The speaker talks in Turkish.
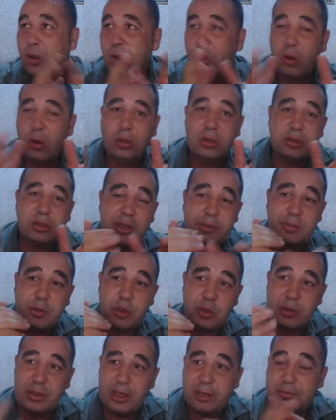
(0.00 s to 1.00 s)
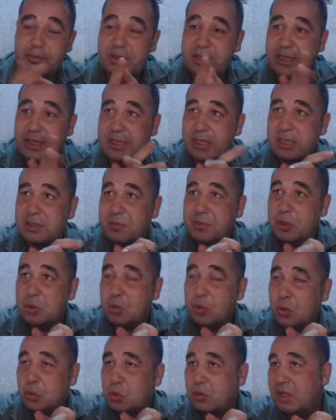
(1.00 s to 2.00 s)
olur da bir gün 68 bin
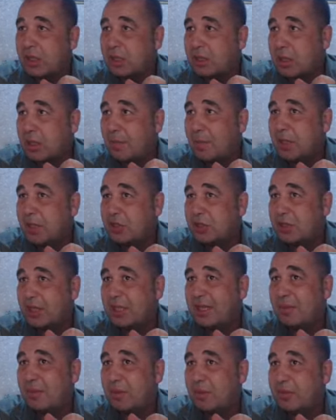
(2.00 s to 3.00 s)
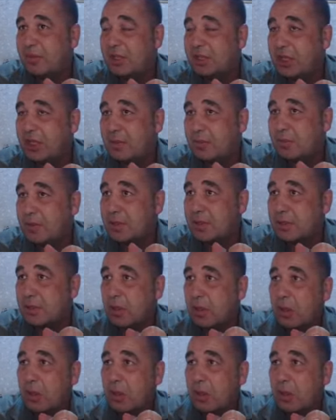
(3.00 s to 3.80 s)
üzeri kapanışlar yapabilecek miyiz?